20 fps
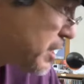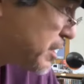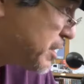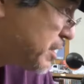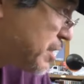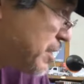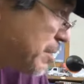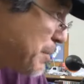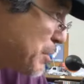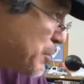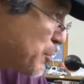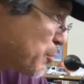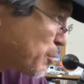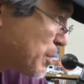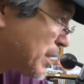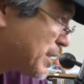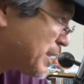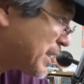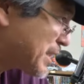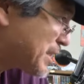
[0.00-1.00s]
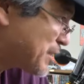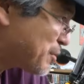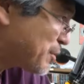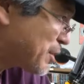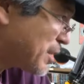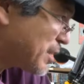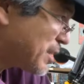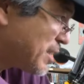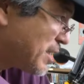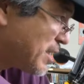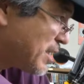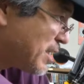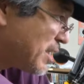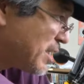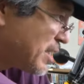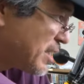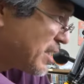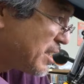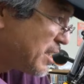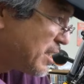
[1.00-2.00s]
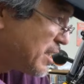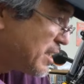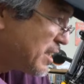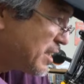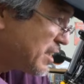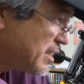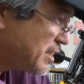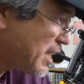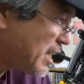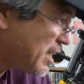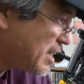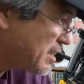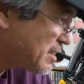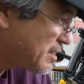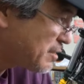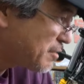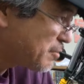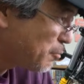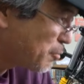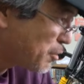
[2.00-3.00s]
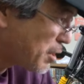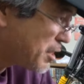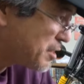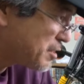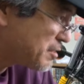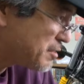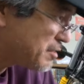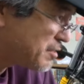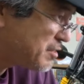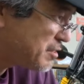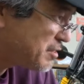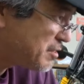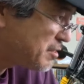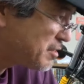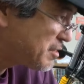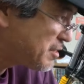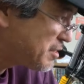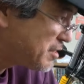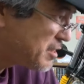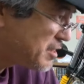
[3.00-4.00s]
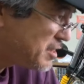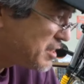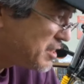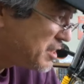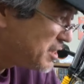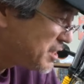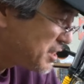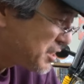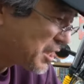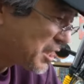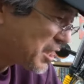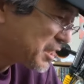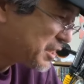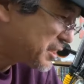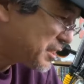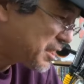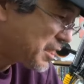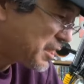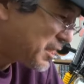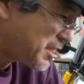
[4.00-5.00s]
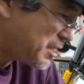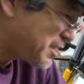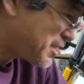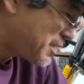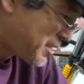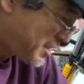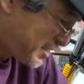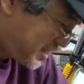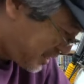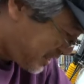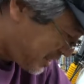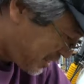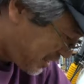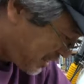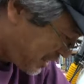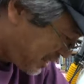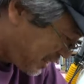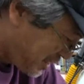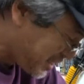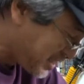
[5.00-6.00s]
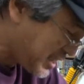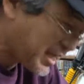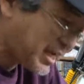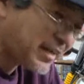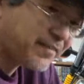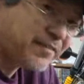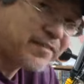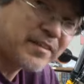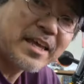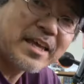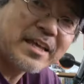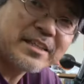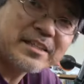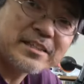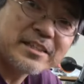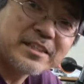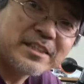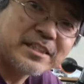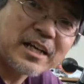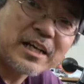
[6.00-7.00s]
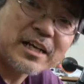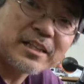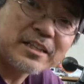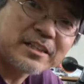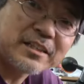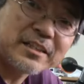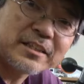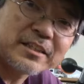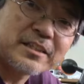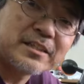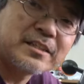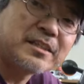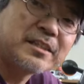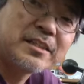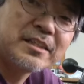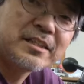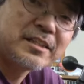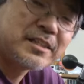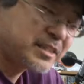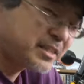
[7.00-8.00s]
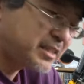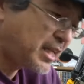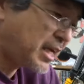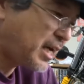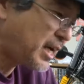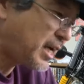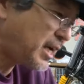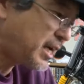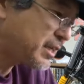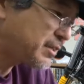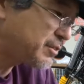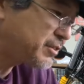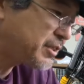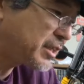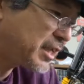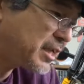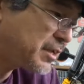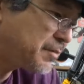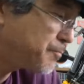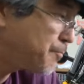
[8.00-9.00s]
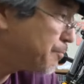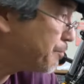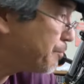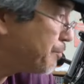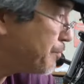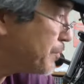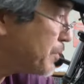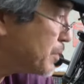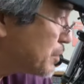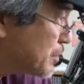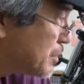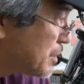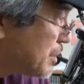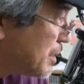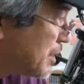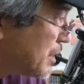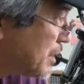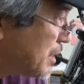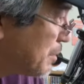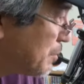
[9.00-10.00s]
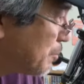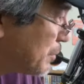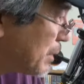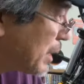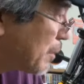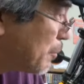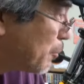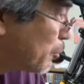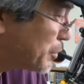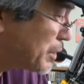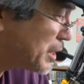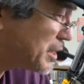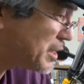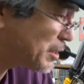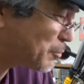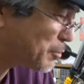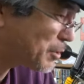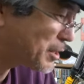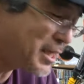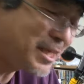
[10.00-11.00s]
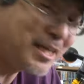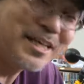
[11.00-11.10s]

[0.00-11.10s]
が、やっぱちょっと、嫌ですよね。ね、交換しなかった、しなかった、しなかった、しなくてね、うん、なんか持ってきたとかね。